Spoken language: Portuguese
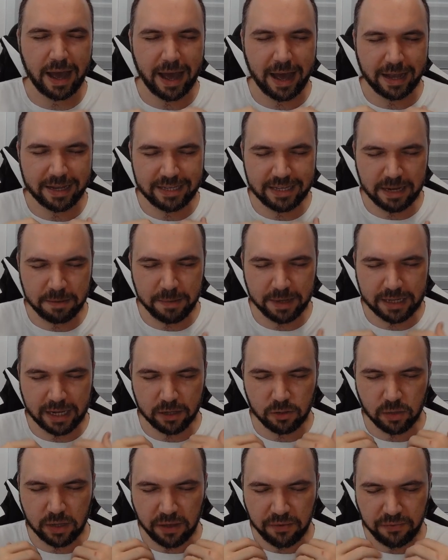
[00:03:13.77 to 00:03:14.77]
de emanar
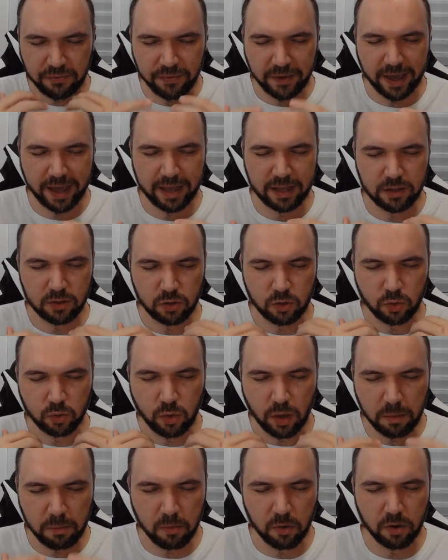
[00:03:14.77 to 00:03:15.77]
toda a fé, todo o
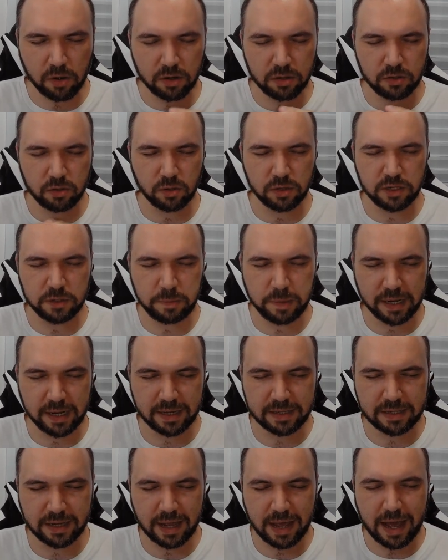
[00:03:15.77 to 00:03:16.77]
amor, toda a
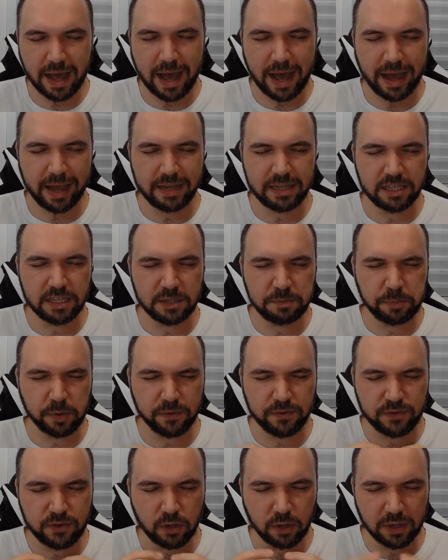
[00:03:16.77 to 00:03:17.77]
esperança a estes
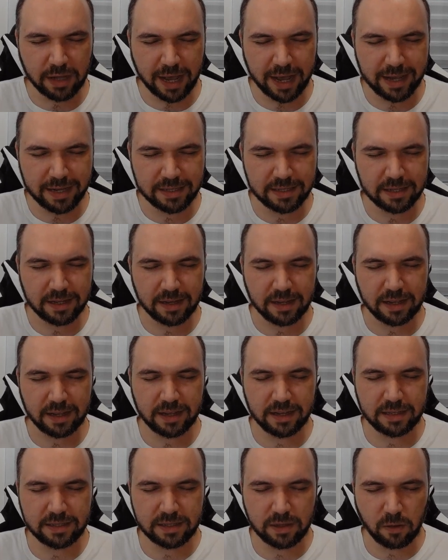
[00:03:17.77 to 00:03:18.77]
profissionais que
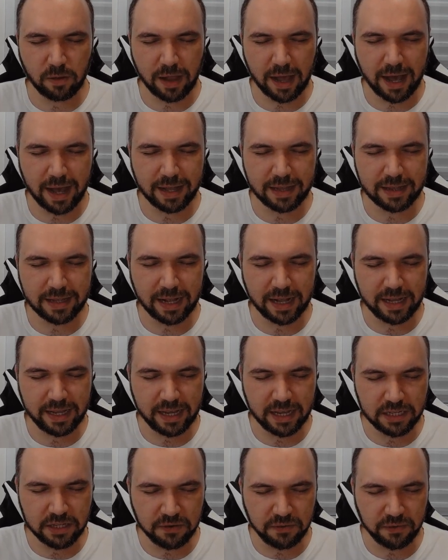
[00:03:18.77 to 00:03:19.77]
estão lá na
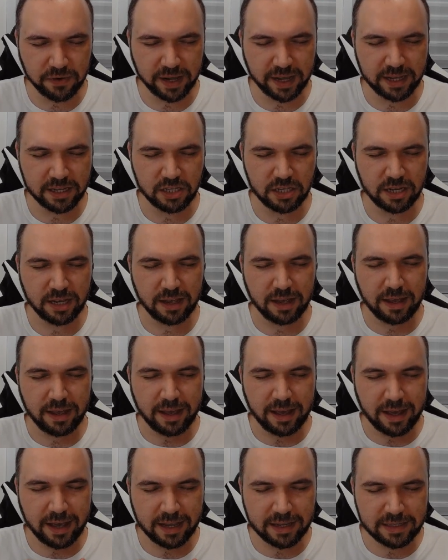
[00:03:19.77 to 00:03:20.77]
linha de frente,
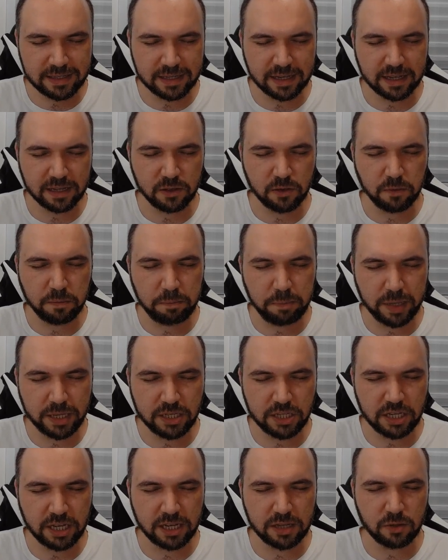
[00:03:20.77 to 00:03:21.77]
rezando,
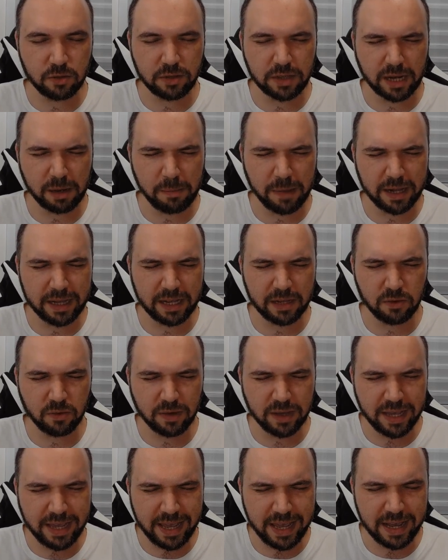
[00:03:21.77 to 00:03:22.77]
pedindo, trabalhando
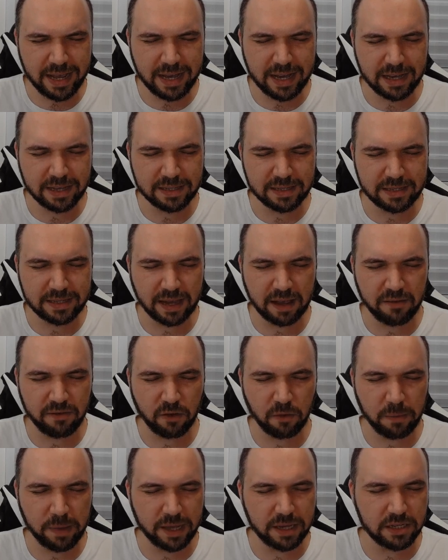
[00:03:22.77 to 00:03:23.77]

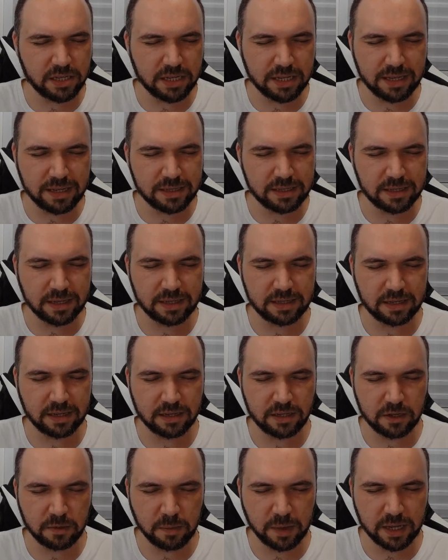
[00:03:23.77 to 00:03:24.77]
incansavelmente e
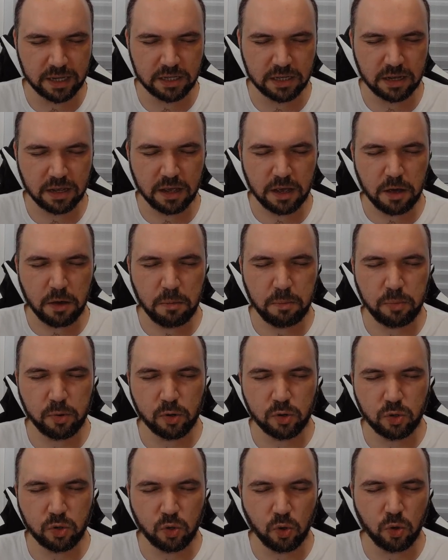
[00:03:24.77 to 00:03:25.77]
incessantemente por
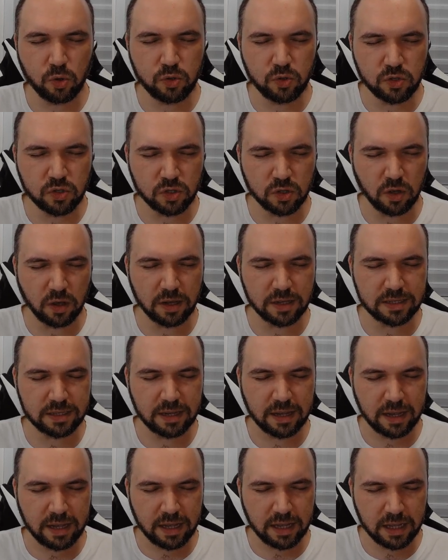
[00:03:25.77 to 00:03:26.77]
todos nós
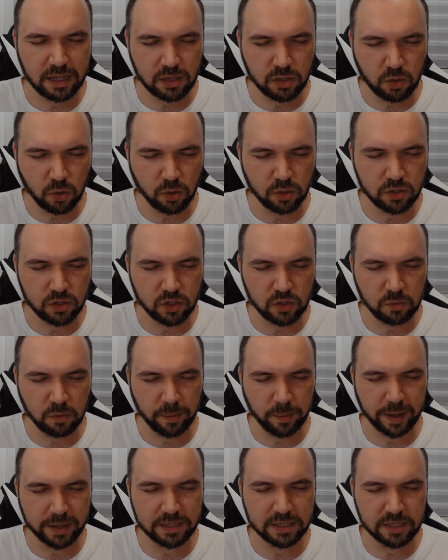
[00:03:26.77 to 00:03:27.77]
em todos os
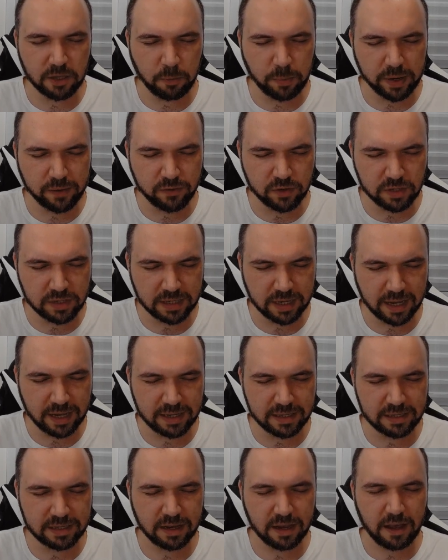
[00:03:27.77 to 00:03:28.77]
momentos. Então, para
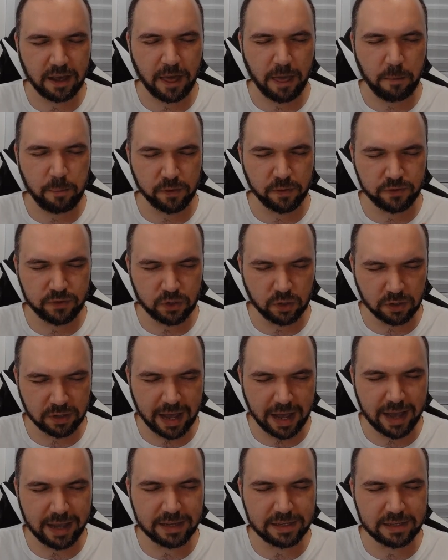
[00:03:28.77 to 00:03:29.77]
vocês,
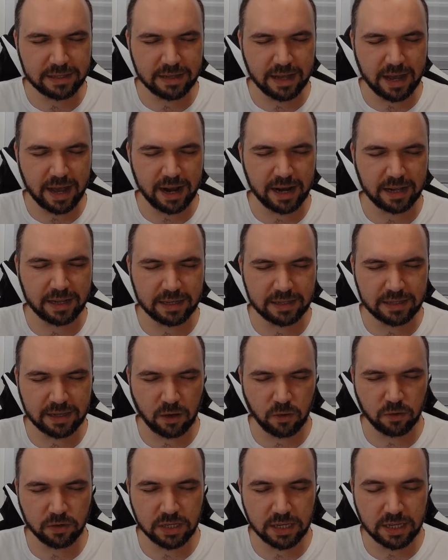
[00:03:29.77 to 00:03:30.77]
profissionais da área da
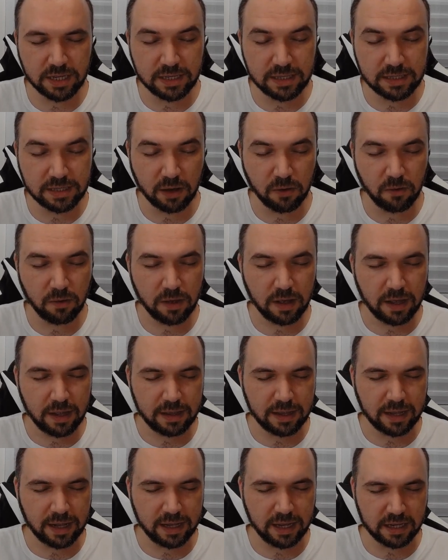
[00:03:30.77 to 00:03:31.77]
saúde que estão
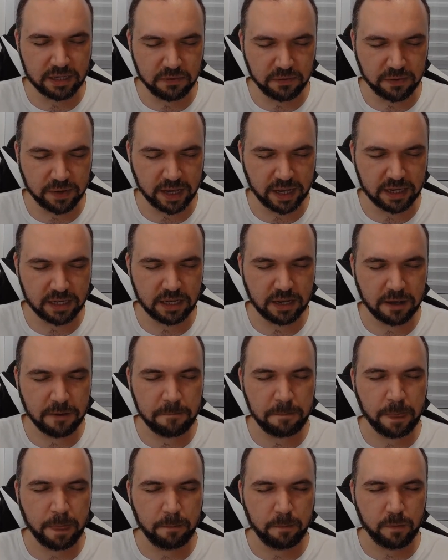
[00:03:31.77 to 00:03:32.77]
na linha de frente,
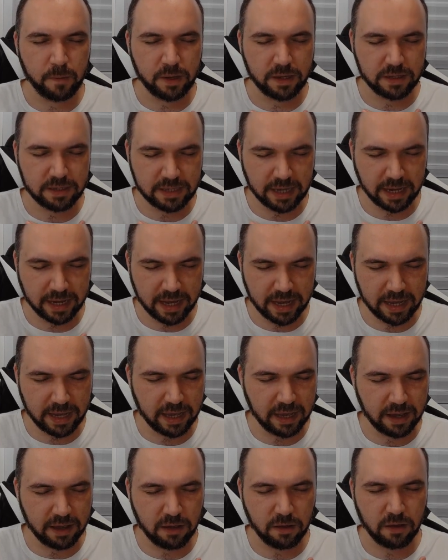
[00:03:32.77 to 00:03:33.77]
segue
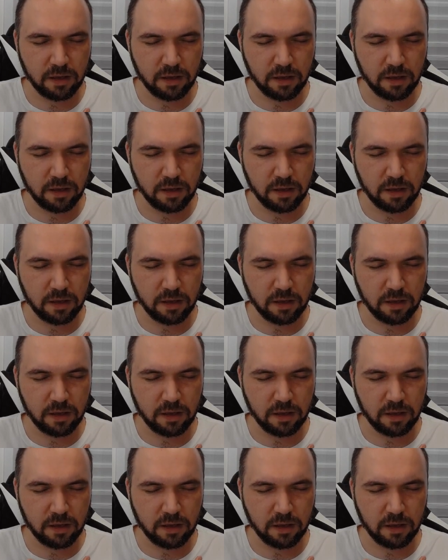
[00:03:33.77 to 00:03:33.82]
aqui